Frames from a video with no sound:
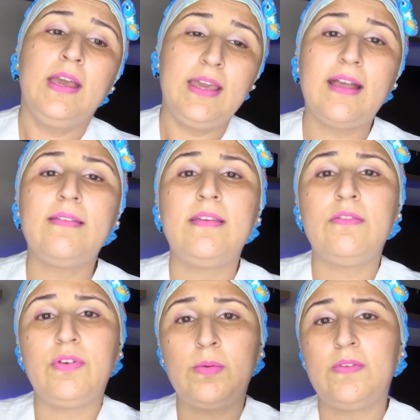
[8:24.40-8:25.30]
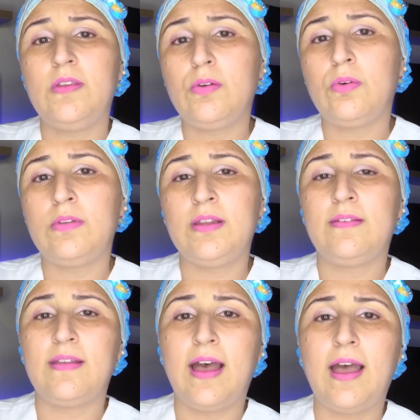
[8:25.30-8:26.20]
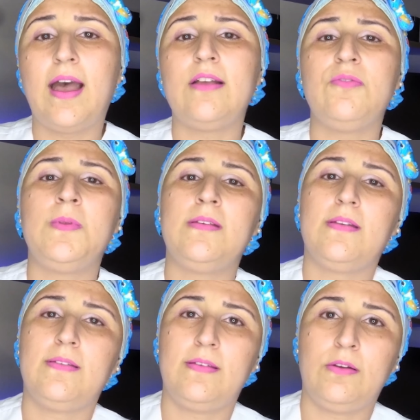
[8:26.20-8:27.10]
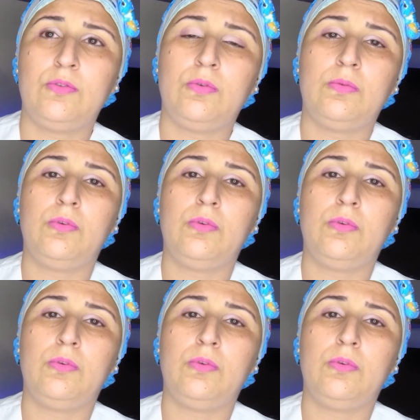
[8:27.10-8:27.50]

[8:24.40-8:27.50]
E assim vamos sincronizar a administração do,